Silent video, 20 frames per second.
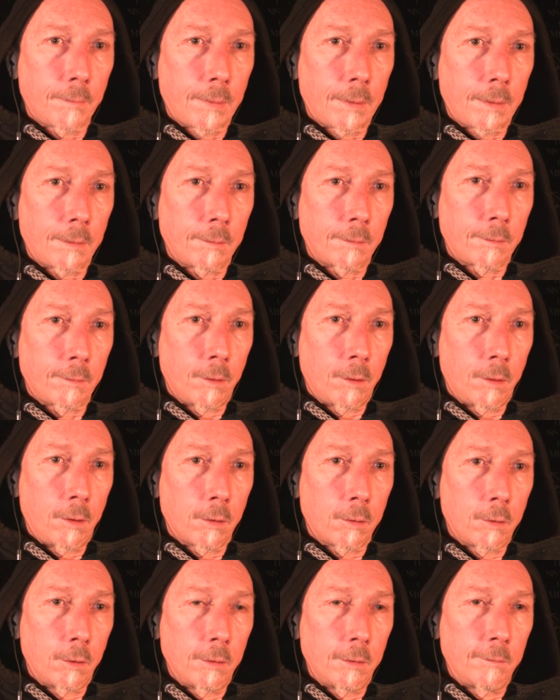
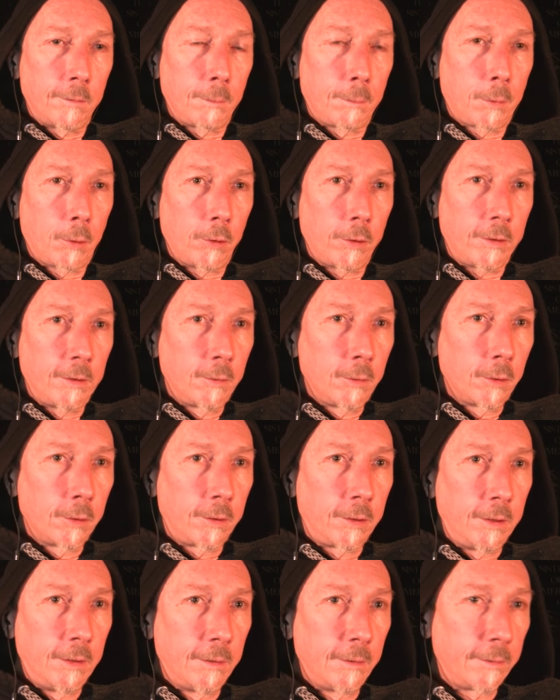So, wir bräuchten
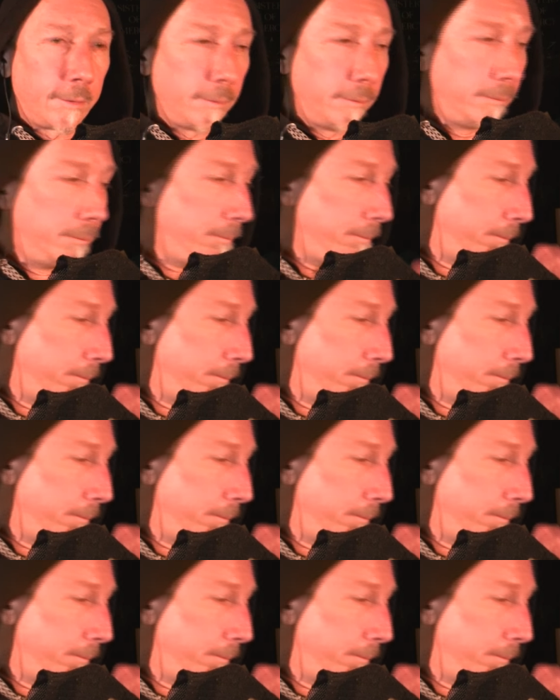Conchines.